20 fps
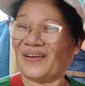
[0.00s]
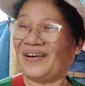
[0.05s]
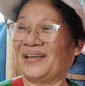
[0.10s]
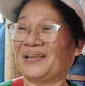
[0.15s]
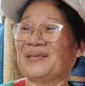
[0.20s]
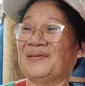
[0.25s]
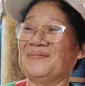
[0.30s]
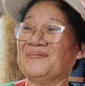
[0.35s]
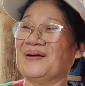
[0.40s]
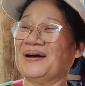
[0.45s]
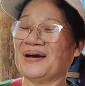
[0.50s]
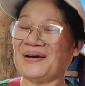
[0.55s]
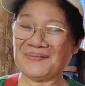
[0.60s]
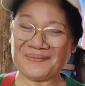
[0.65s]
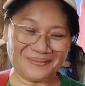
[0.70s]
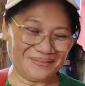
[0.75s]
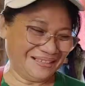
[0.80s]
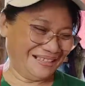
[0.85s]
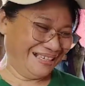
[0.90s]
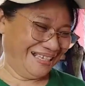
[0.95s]
Lagi, ma'am.
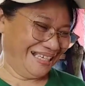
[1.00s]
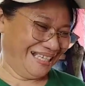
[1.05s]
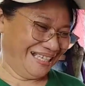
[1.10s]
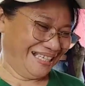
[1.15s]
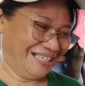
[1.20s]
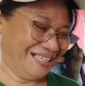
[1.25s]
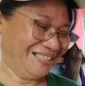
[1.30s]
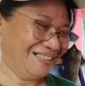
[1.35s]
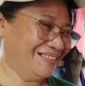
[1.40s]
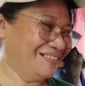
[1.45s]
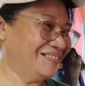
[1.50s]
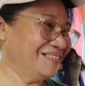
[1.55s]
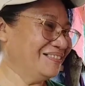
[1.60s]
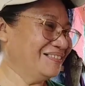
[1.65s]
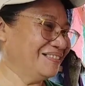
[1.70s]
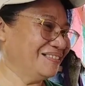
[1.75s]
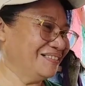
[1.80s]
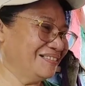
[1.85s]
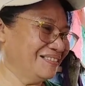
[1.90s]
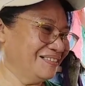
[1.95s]
Hmm.
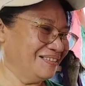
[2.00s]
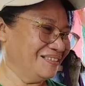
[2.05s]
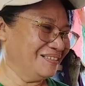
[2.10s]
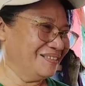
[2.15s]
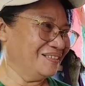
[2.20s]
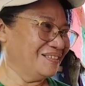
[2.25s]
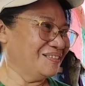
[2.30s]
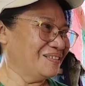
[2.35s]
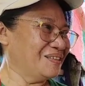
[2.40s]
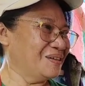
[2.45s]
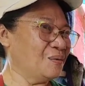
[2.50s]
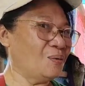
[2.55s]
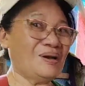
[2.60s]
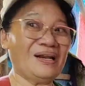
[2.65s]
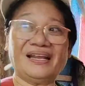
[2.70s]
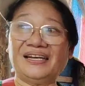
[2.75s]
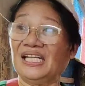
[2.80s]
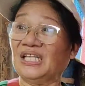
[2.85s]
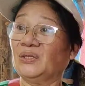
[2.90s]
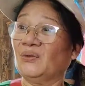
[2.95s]

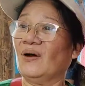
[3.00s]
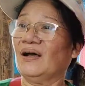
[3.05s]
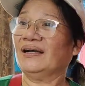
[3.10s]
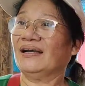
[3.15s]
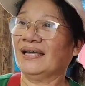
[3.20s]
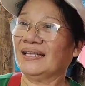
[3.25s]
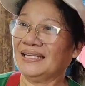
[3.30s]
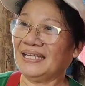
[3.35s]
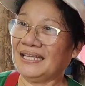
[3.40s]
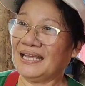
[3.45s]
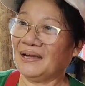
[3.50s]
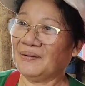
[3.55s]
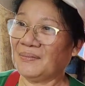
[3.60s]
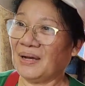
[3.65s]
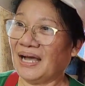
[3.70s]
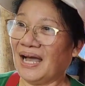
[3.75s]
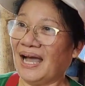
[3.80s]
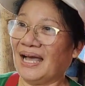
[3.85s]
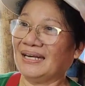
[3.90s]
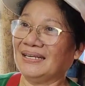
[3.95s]
Wala dito ang kaniyang
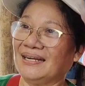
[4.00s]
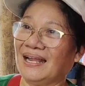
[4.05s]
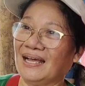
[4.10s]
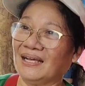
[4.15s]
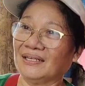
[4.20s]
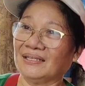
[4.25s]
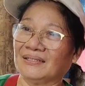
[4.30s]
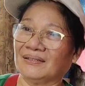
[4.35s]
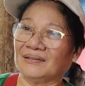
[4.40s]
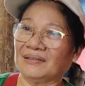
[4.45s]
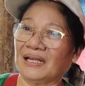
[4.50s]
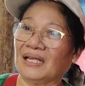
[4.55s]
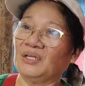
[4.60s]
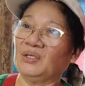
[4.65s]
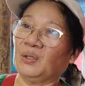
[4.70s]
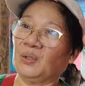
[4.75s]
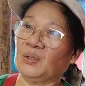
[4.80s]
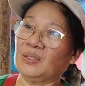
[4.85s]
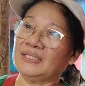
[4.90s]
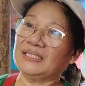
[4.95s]
mga anak.
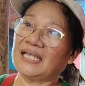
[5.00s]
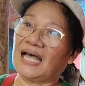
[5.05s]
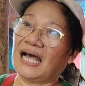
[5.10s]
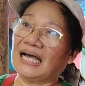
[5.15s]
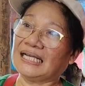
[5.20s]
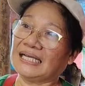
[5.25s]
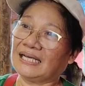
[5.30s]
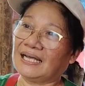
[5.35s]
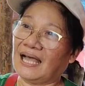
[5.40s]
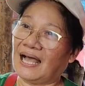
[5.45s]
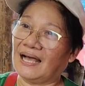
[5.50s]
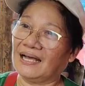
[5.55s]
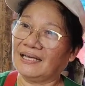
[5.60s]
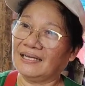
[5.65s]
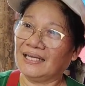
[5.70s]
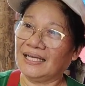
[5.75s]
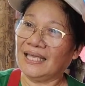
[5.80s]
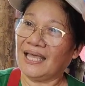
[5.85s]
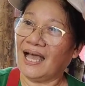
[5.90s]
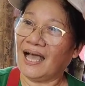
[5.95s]
Nandoon sa ang, ang
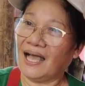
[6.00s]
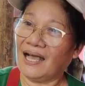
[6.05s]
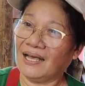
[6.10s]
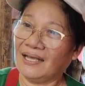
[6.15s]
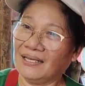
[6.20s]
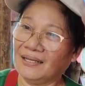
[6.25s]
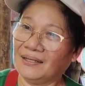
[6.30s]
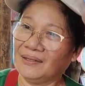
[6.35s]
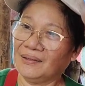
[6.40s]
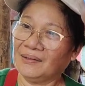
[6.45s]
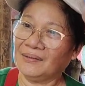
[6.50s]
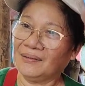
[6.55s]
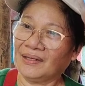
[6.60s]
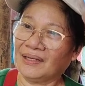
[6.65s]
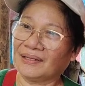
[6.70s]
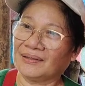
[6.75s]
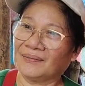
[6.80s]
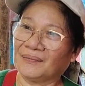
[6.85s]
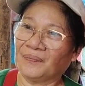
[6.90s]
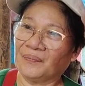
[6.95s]
iyahang
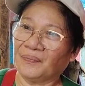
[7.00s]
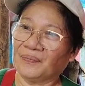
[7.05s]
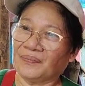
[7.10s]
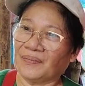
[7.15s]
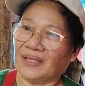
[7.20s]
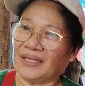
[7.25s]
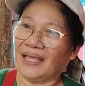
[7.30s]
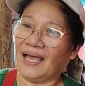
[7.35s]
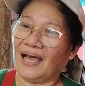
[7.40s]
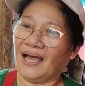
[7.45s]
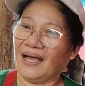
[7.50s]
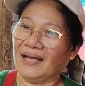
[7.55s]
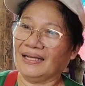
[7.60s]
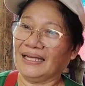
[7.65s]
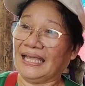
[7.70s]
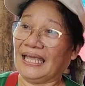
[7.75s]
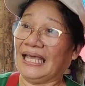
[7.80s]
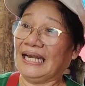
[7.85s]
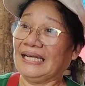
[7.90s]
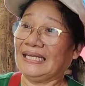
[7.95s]
iyahang
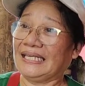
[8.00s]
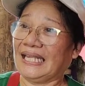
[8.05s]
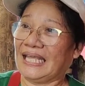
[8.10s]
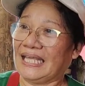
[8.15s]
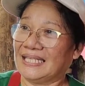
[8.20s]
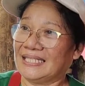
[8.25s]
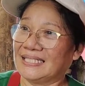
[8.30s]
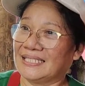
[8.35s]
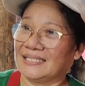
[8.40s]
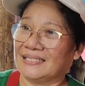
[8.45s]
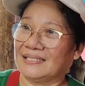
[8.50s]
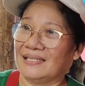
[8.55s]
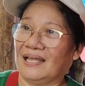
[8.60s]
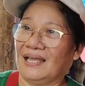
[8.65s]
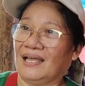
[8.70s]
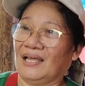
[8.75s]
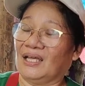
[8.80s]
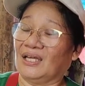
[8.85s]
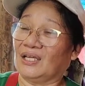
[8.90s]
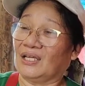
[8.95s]
eldest
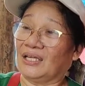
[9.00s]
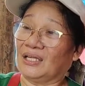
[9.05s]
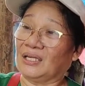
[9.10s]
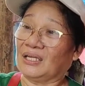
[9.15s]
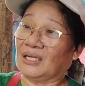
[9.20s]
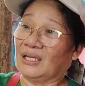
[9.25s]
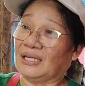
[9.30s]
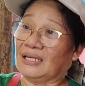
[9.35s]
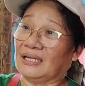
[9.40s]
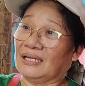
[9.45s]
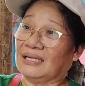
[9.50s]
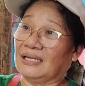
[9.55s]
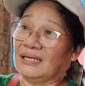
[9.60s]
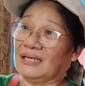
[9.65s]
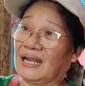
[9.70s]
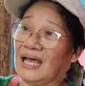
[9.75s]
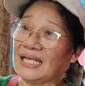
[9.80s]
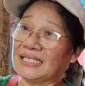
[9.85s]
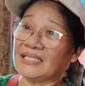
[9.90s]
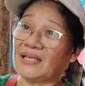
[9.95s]
sa Bicol.
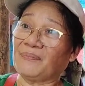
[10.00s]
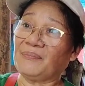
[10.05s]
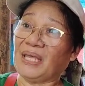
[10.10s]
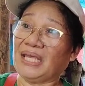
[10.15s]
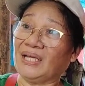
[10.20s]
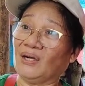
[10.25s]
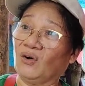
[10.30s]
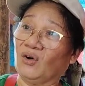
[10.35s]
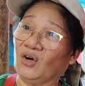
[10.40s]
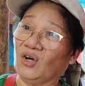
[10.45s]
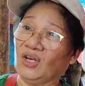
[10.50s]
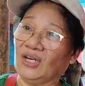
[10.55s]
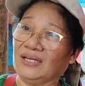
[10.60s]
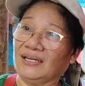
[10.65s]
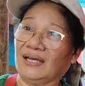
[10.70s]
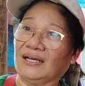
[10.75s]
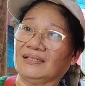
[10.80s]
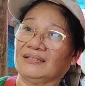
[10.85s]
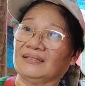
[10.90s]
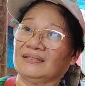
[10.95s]
Nasa Bicol
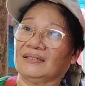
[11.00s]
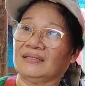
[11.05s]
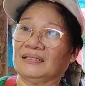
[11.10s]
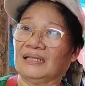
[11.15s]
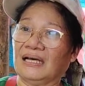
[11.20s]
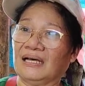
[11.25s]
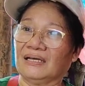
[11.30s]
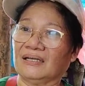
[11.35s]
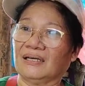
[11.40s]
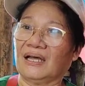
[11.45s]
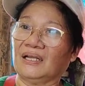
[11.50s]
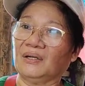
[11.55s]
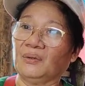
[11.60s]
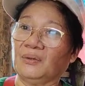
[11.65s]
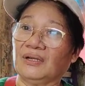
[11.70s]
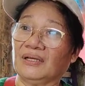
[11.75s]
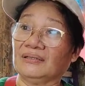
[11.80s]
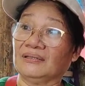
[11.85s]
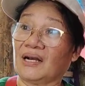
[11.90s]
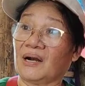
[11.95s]
nag nag ano
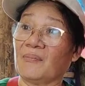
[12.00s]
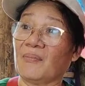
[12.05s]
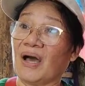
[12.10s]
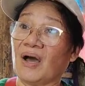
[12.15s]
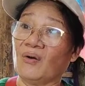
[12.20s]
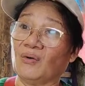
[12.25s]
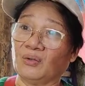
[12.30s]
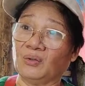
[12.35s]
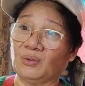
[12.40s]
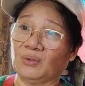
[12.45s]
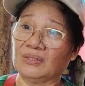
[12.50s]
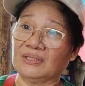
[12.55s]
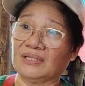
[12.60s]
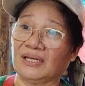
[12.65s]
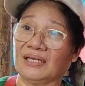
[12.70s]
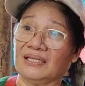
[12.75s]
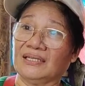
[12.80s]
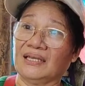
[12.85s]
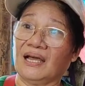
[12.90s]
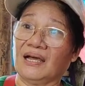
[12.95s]
nagtrabaho doon sa
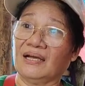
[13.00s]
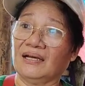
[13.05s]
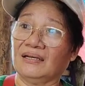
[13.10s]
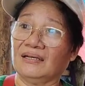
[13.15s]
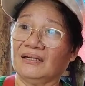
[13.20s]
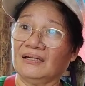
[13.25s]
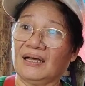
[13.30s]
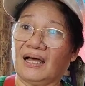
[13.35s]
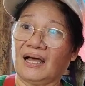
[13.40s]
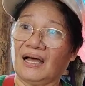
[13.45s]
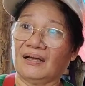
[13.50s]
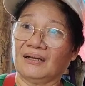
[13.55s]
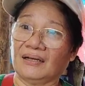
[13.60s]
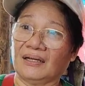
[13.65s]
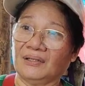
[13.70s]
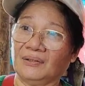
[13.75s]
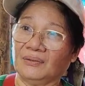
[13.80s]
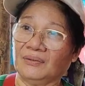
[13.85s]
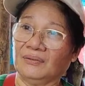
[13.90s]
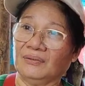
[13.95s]
kaniyang
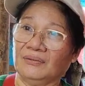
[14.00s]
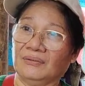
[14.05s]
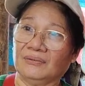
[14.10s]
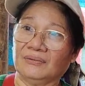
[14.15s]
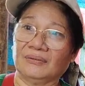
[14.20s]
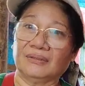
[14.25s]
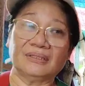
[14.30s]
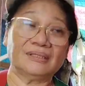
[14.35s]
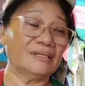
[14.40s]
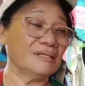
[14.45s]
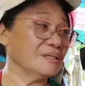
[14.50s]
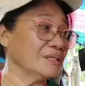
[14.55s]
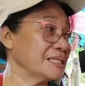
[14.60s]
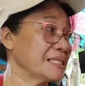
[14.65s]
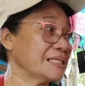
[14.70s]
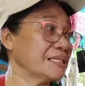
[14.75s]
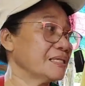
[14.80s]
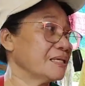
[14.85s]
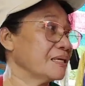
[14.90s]
ano sama yung